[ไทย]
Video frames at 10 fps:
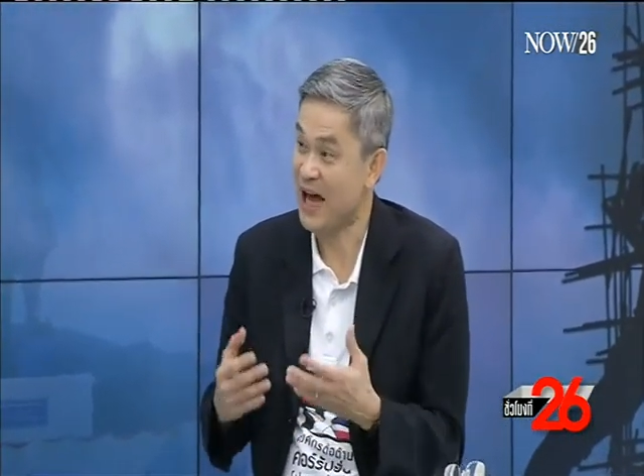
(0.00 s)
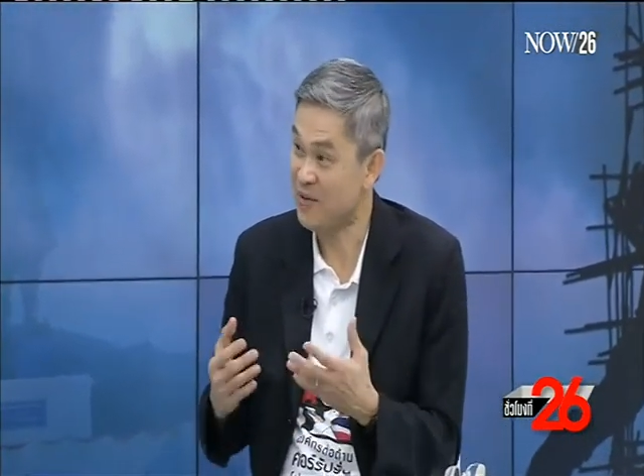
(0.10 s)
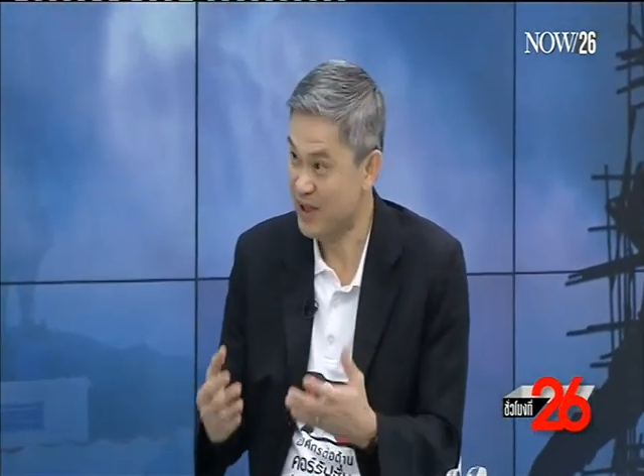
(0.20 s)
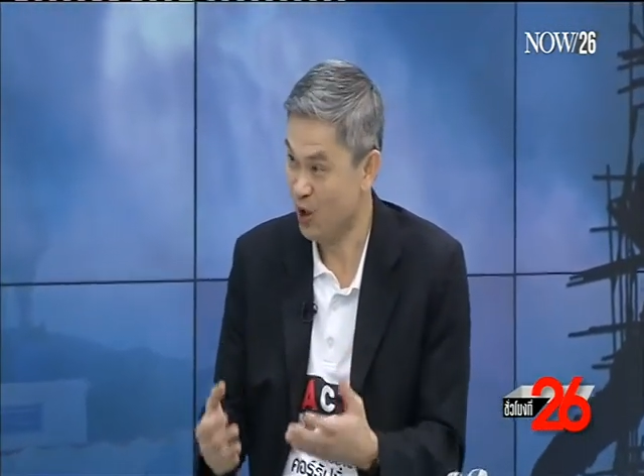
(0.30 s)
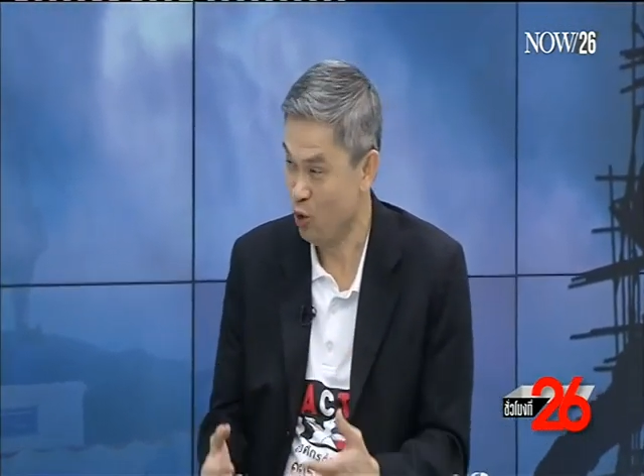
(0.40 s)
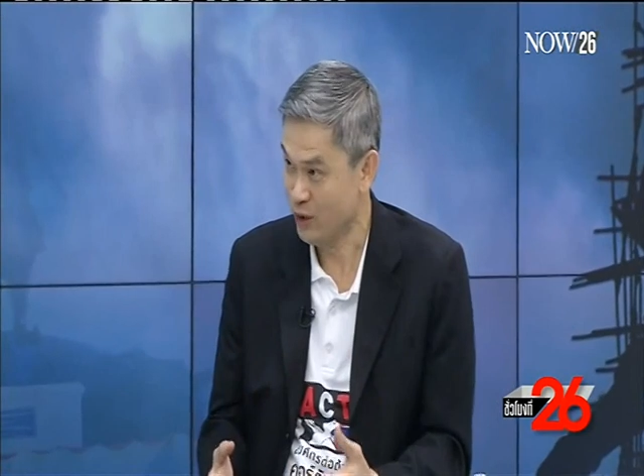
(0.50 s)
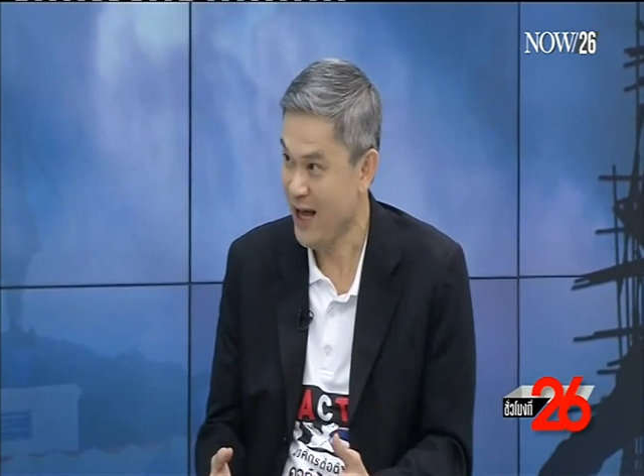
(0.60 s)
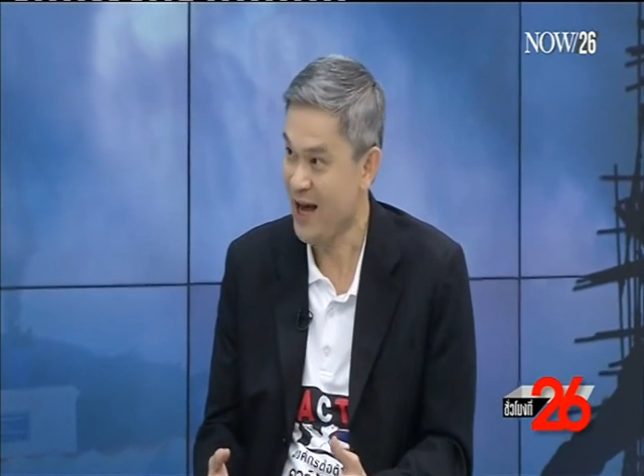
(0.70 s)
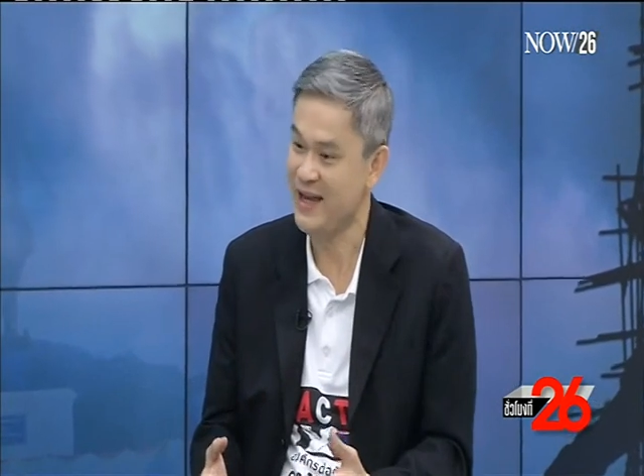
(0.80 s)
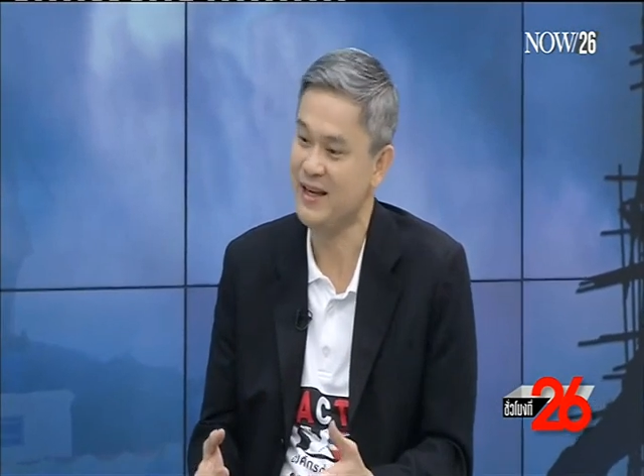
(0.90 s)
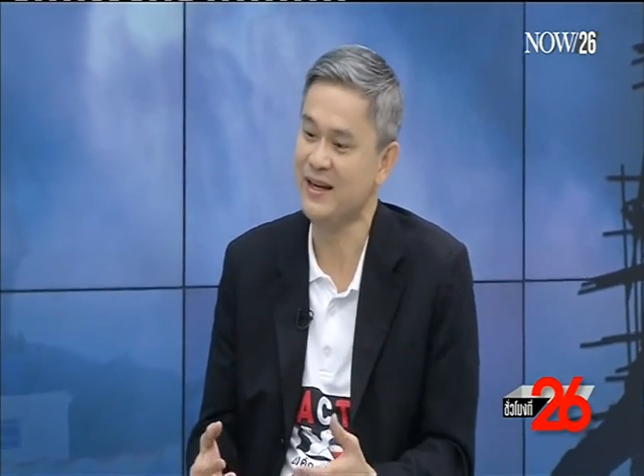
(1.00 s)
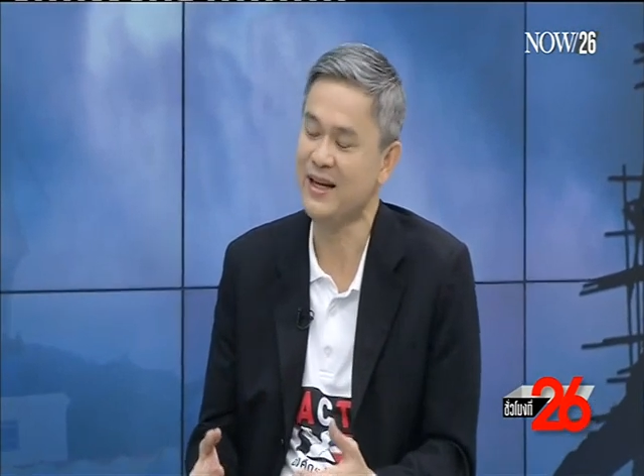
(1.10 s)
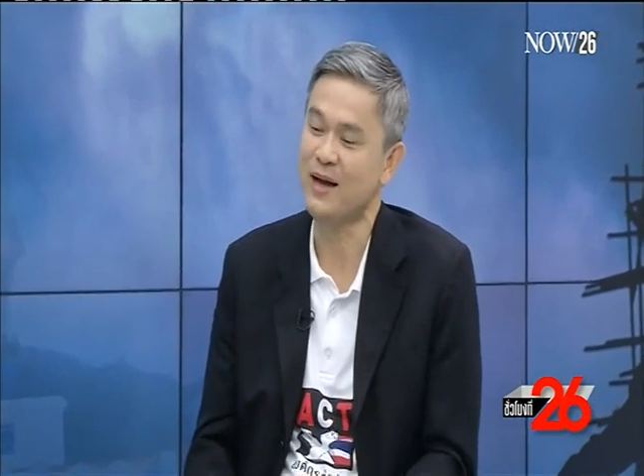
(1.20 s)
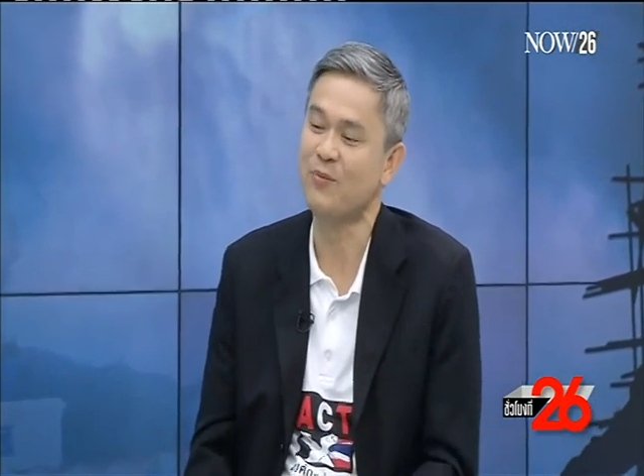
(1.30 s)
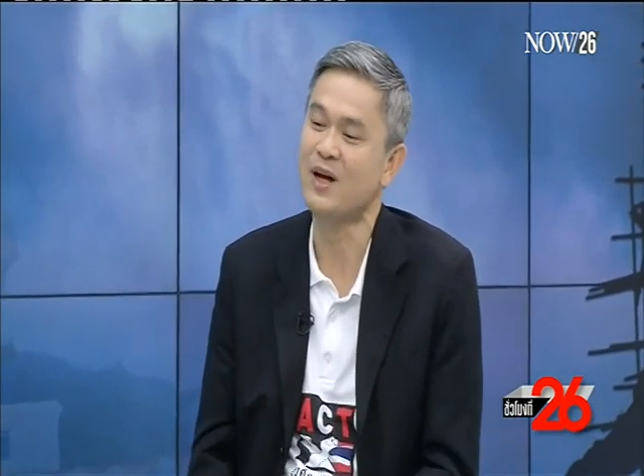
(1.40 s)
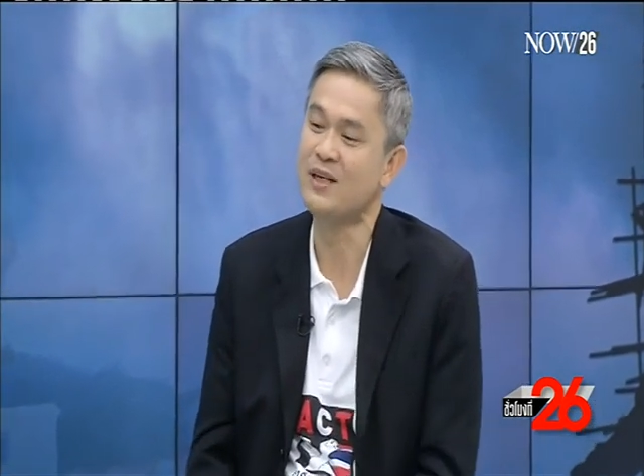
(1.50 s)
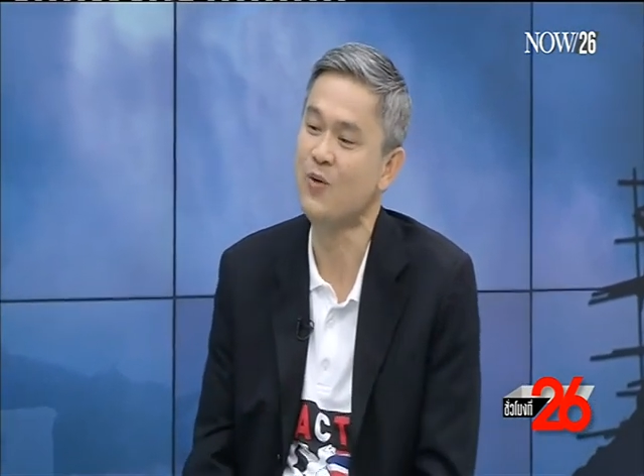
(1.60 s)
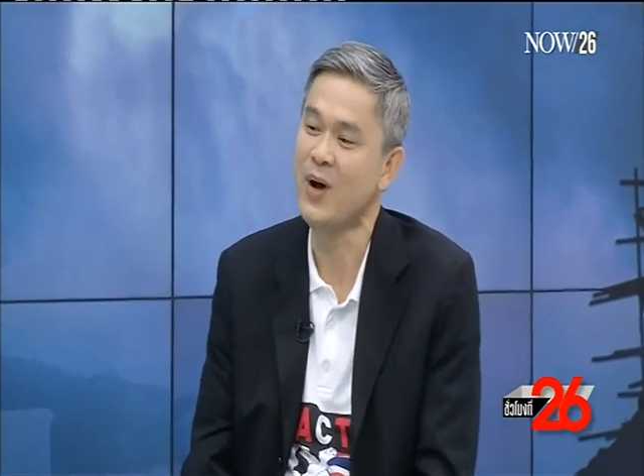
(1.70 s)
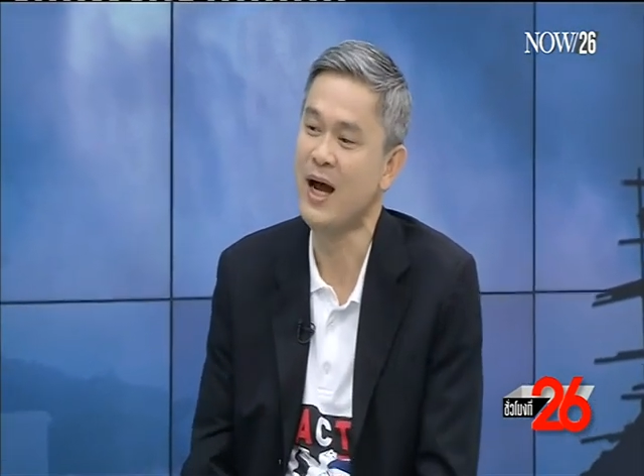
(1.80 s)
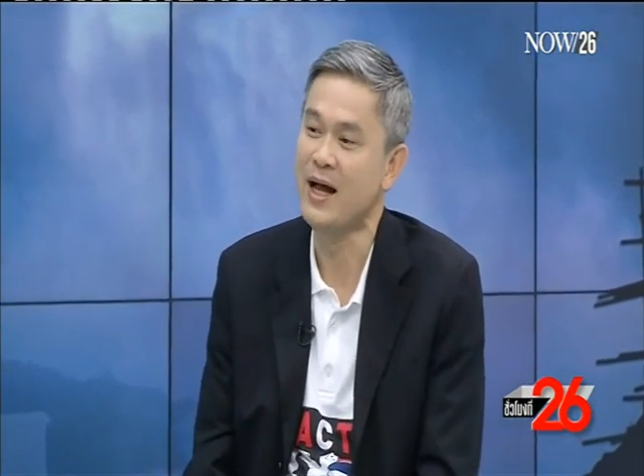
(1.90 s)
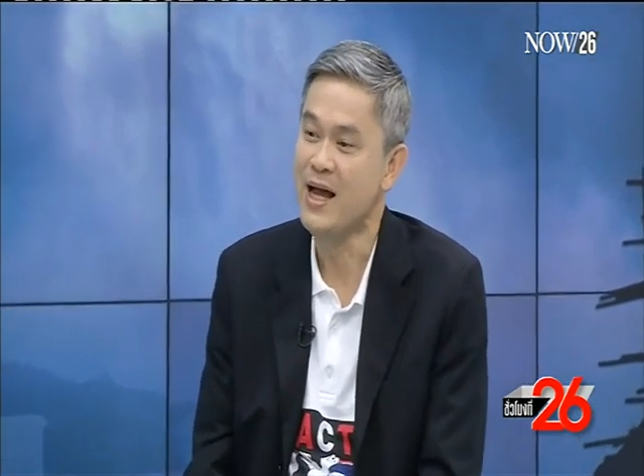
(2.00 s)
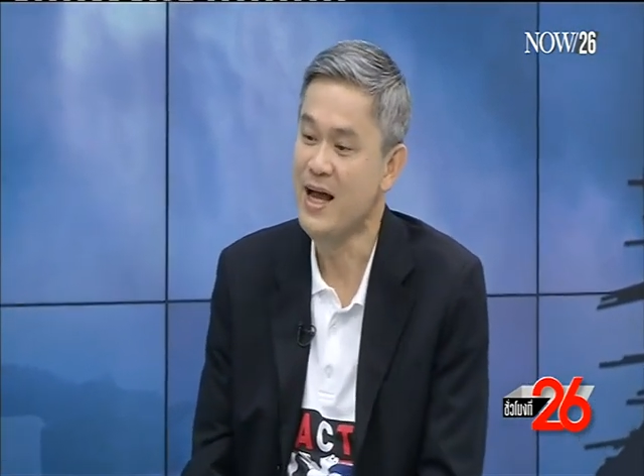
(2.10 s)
การเมืองของไทยเนี่ยนะครับก็คือว่า